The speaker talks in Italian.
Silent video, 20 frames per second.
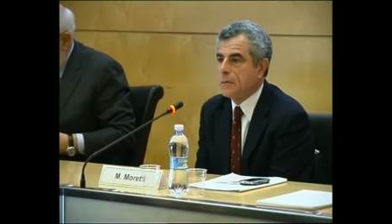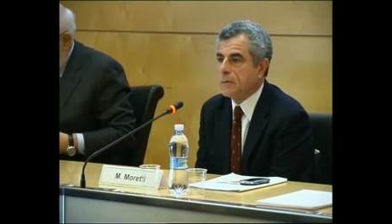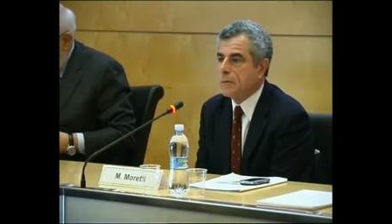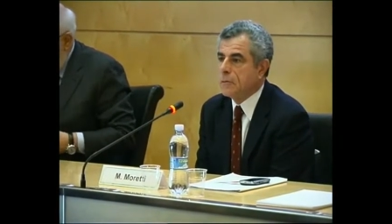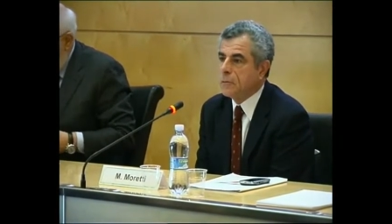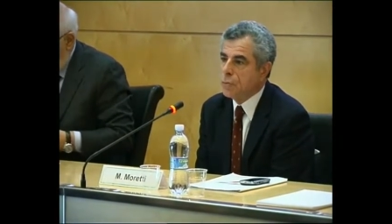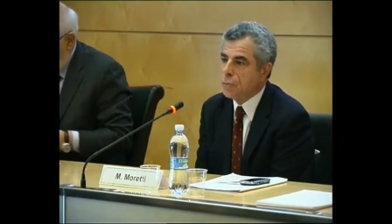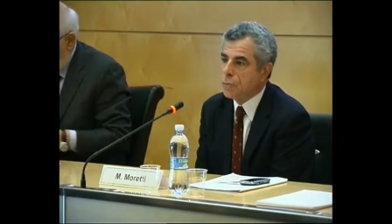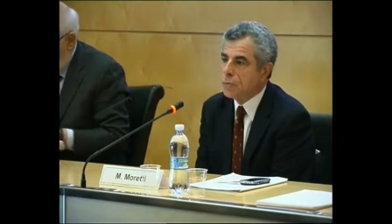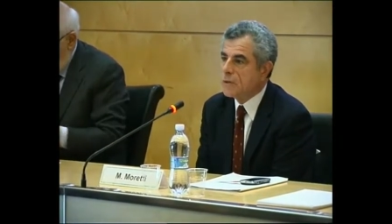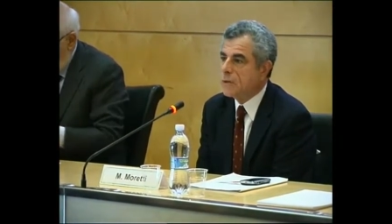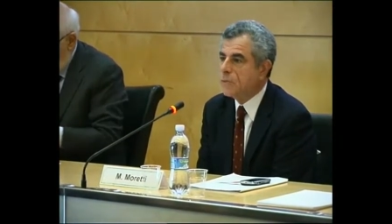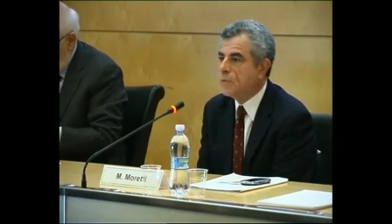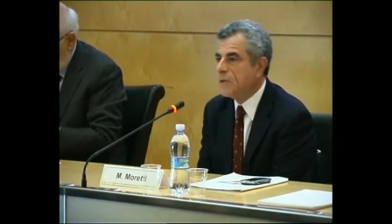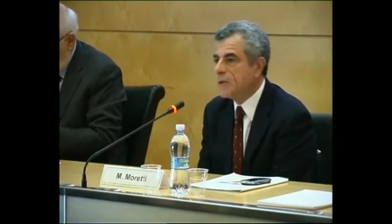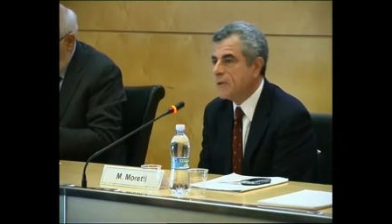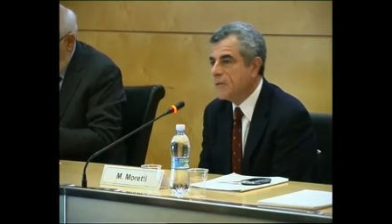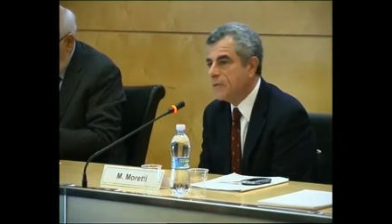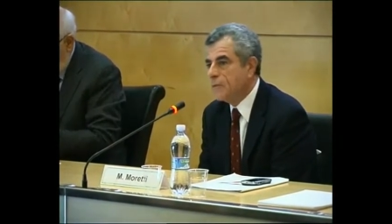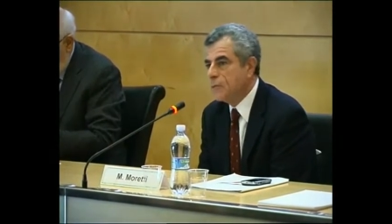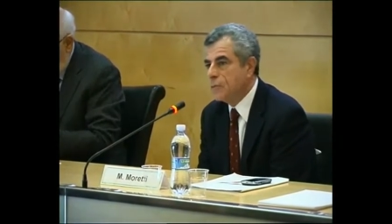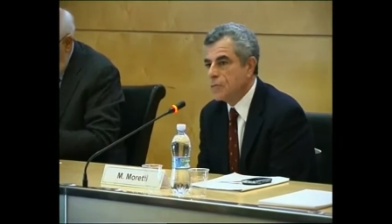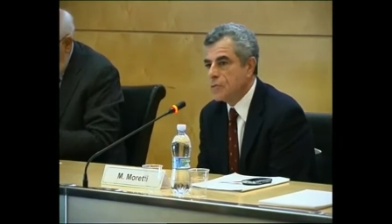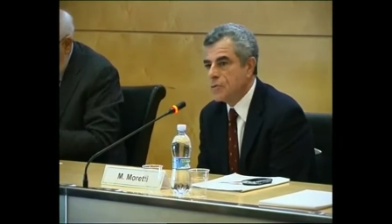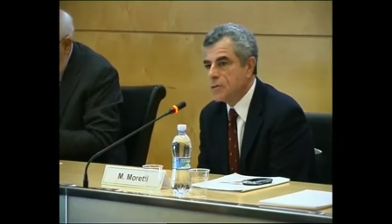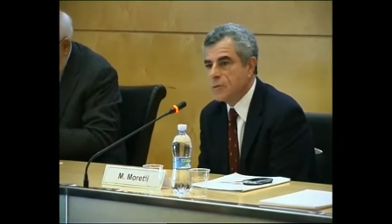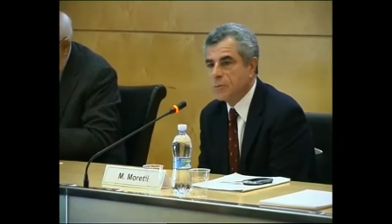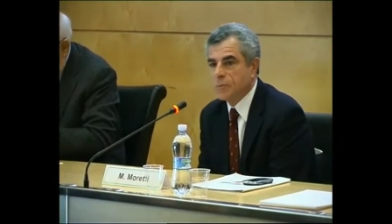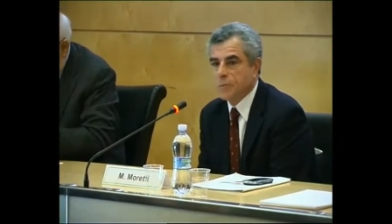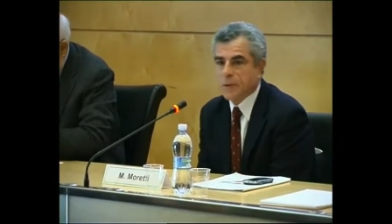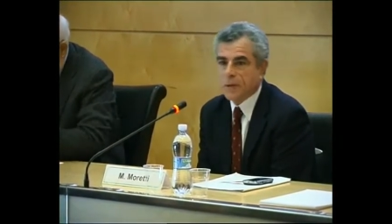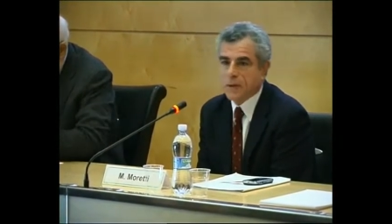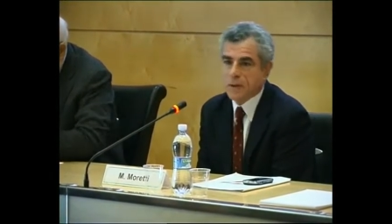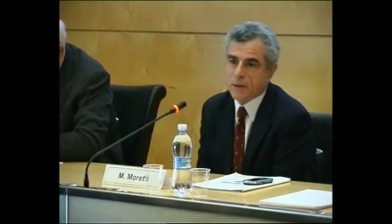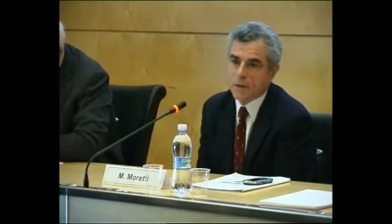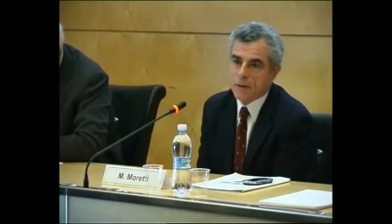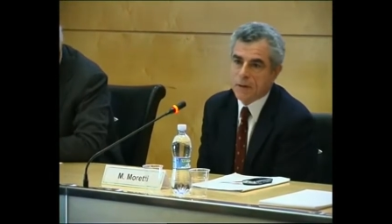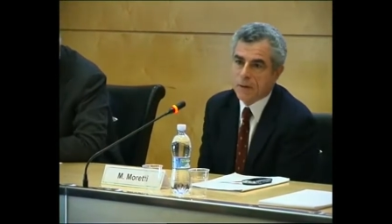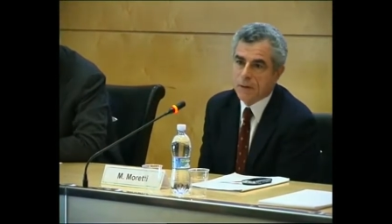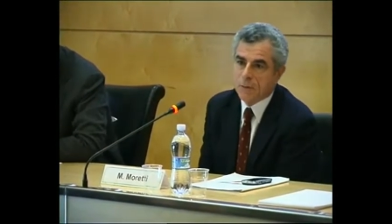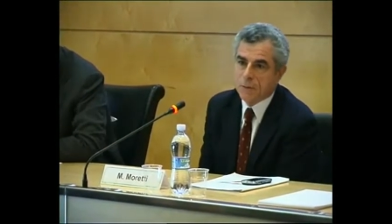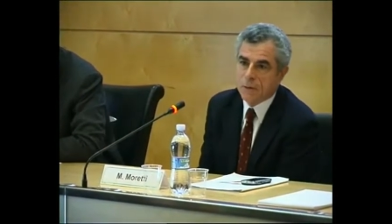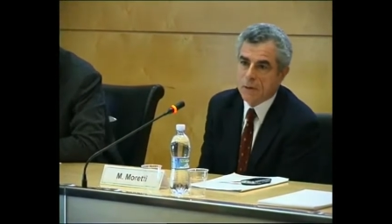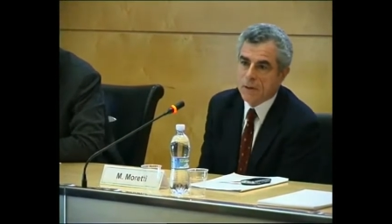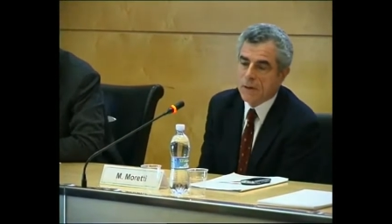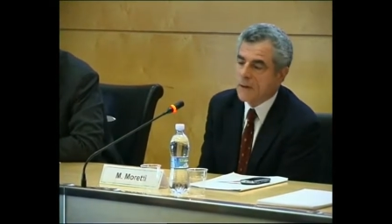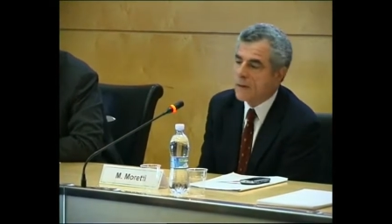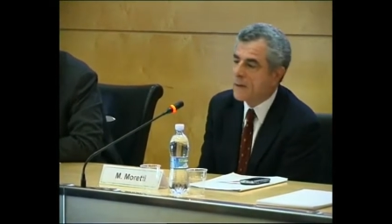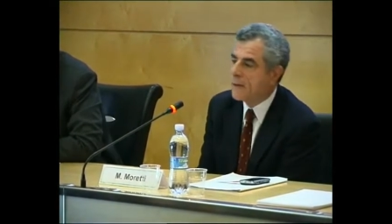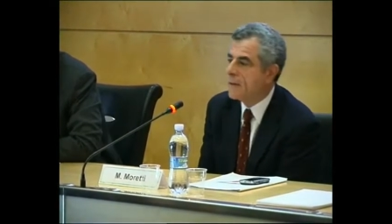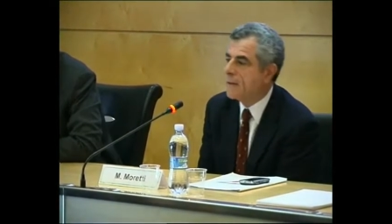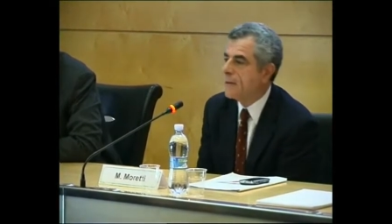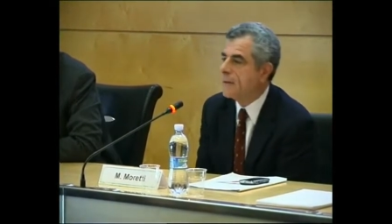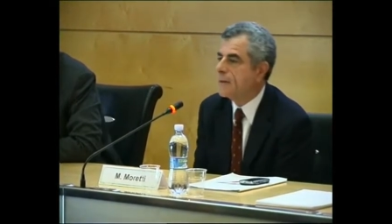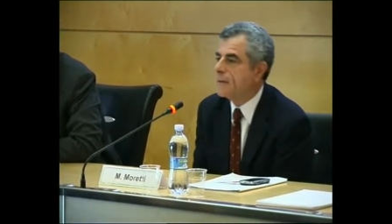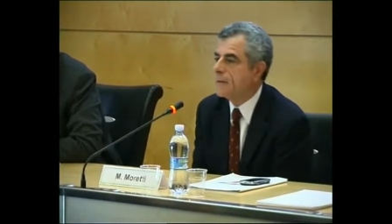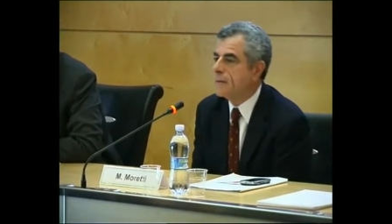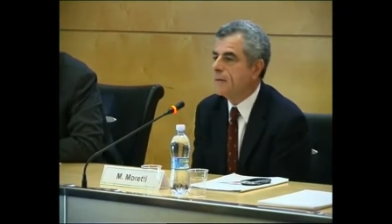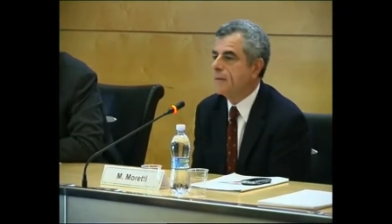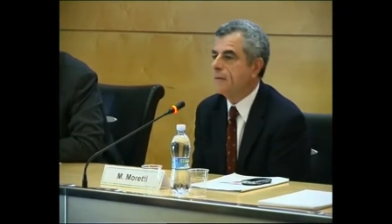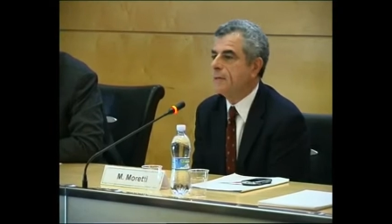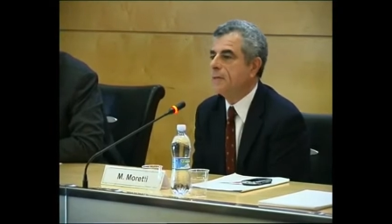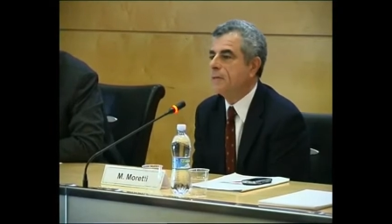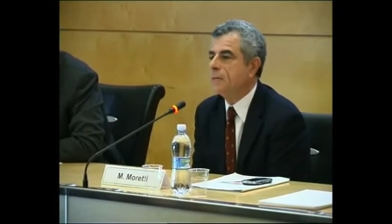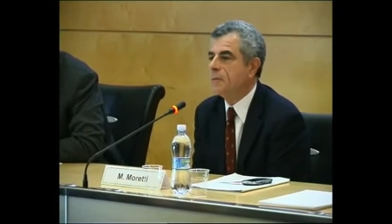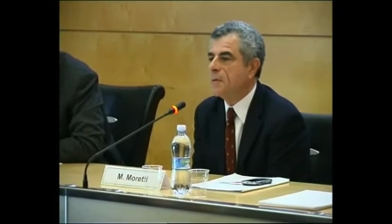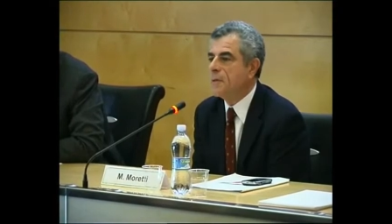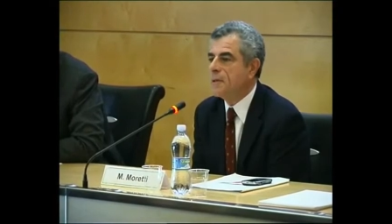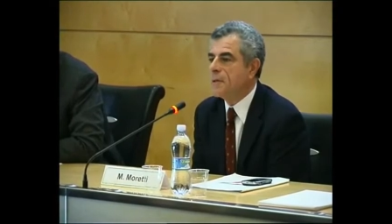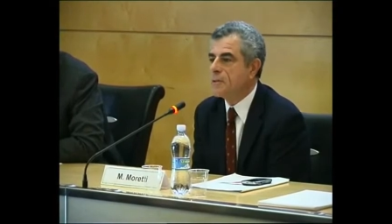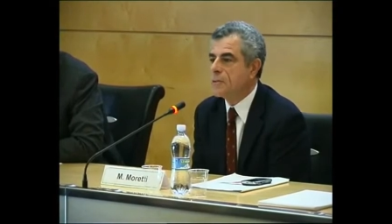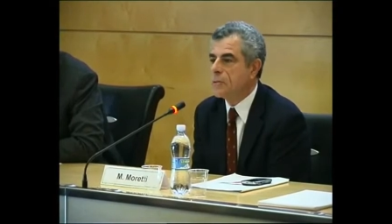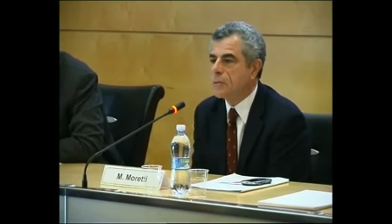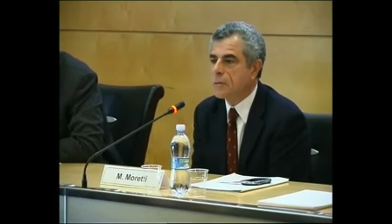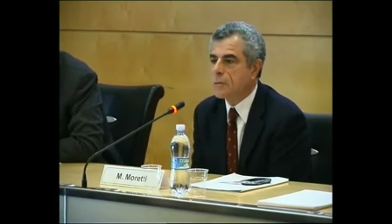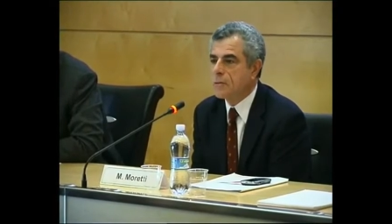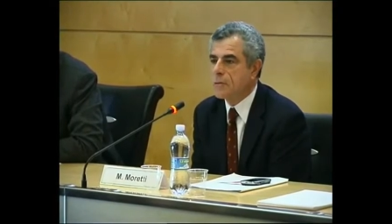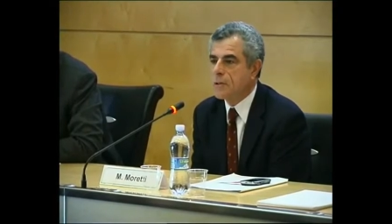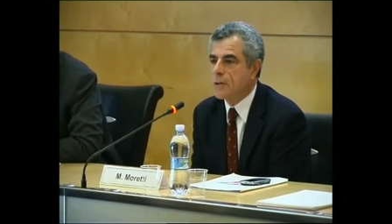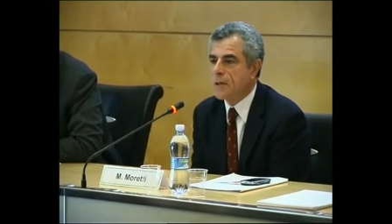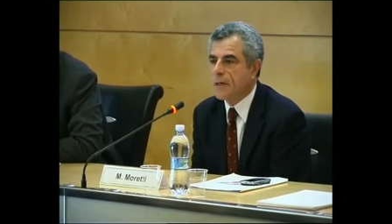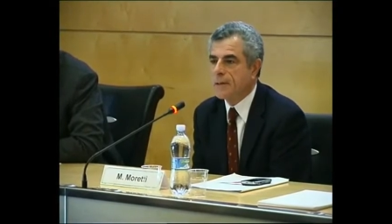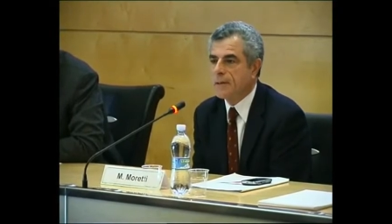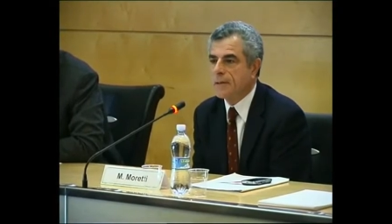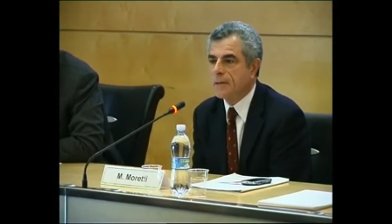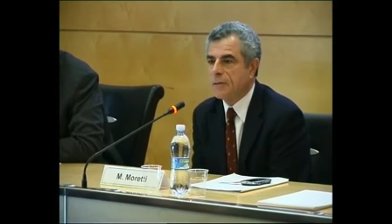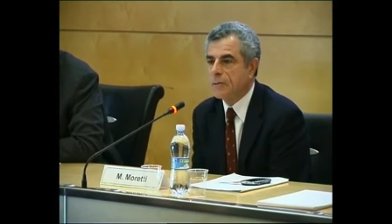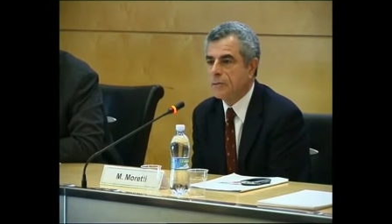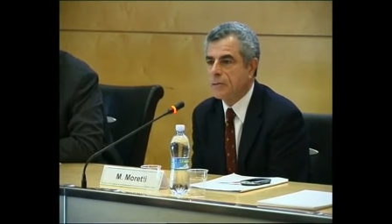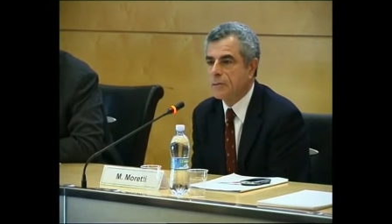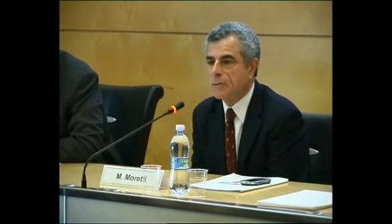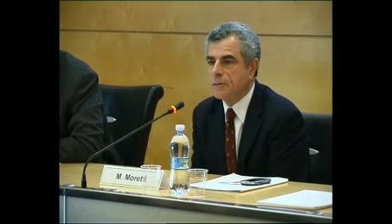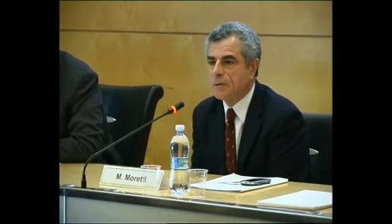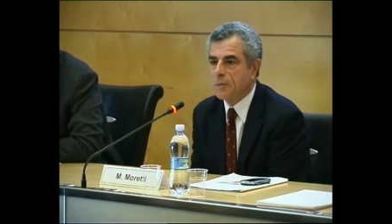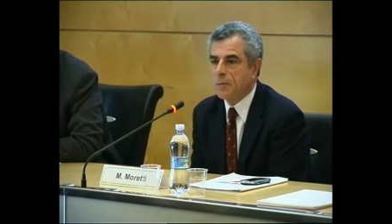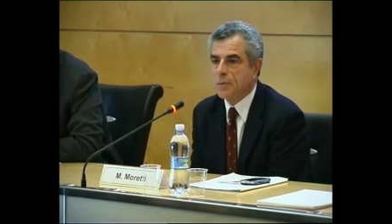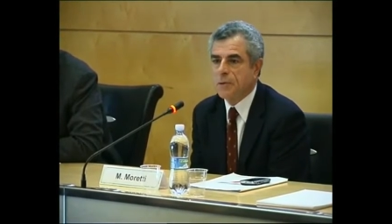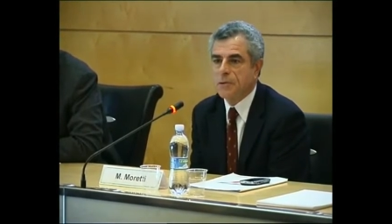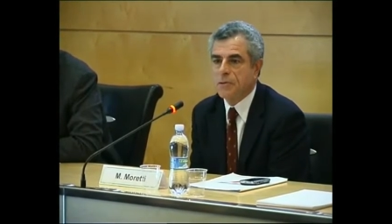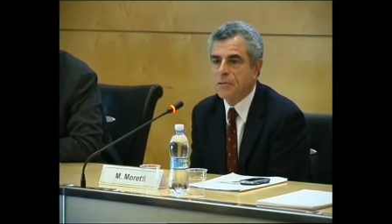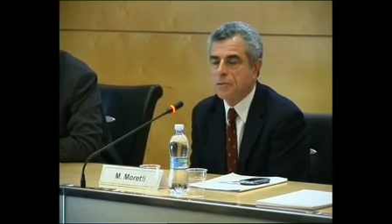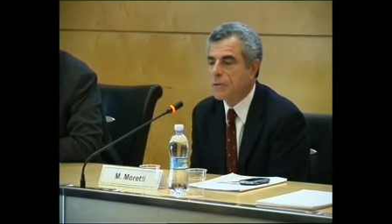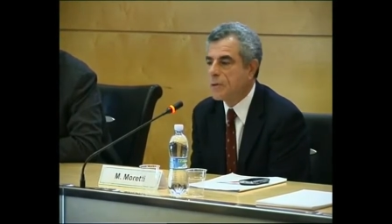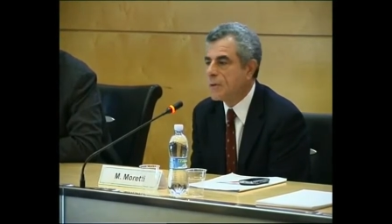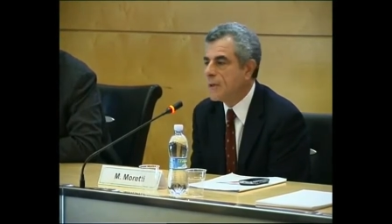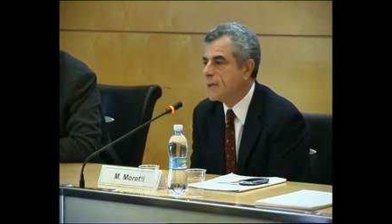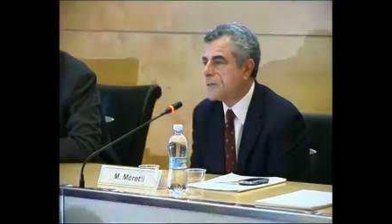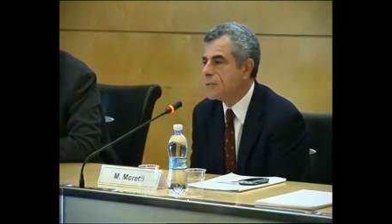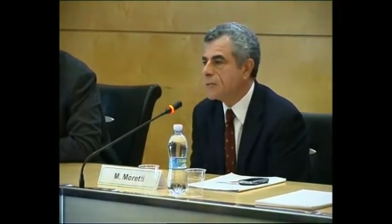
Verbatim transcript: gli ultimi rifugi per le, quelle che eh, normalmente sono considerate le ultime persone